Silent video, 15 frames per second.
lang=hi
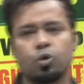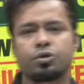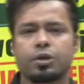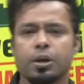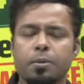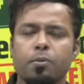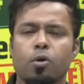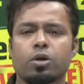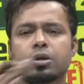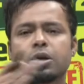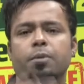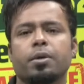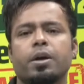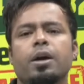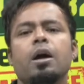उससे भी बहुत
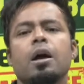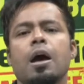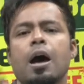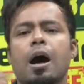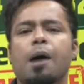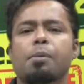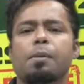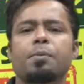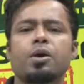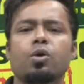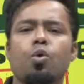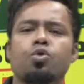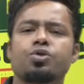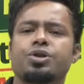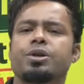कम है आप अपने
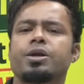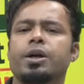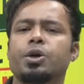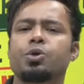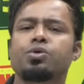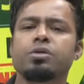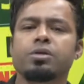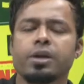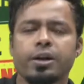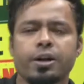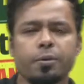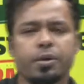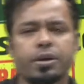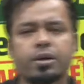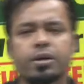कोचिंग या ट्यूशन
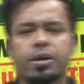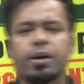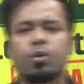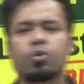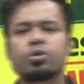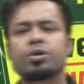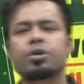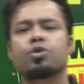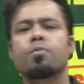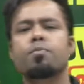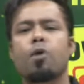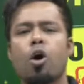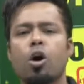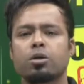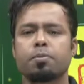सेंटर में देते हैं उससे तो
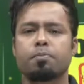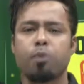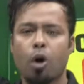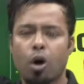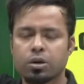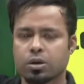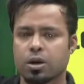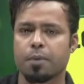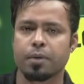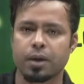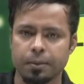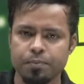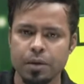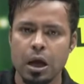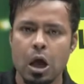बहुत बहुत कम है
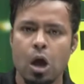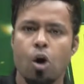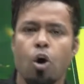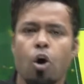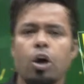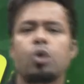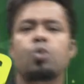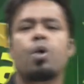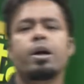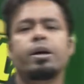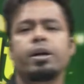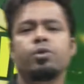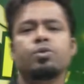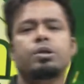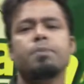और
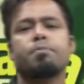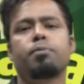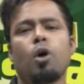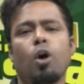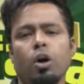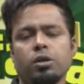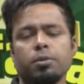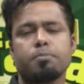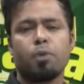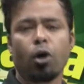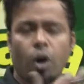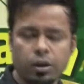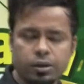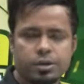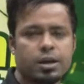क्वालिटी उससे बहुत
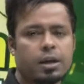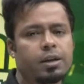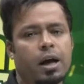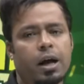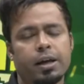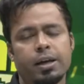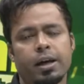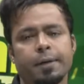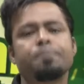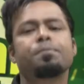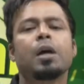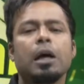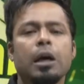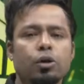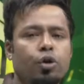बहुत ज़्यादा हाई है
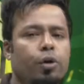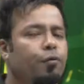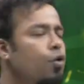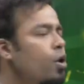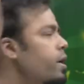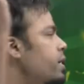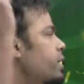तो इफ़ यू आर